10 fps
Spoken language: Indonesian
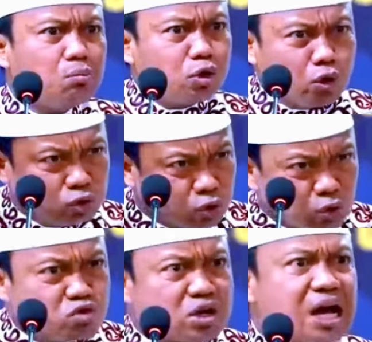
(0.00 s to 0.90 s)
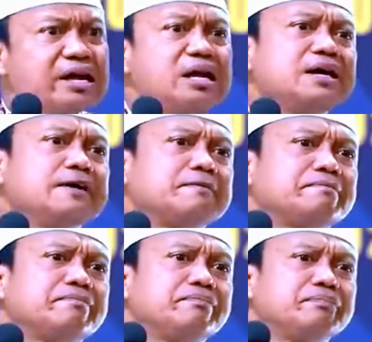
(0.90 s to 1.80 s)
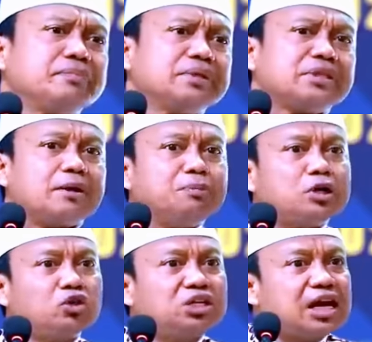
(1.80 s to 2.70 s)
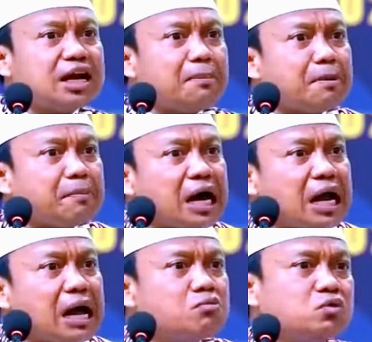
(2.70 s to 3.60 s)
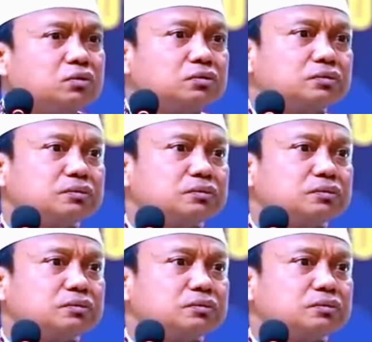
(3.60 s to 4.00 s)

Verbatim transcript: muruntuk mukanya tapi kau tidak dapat pahalamu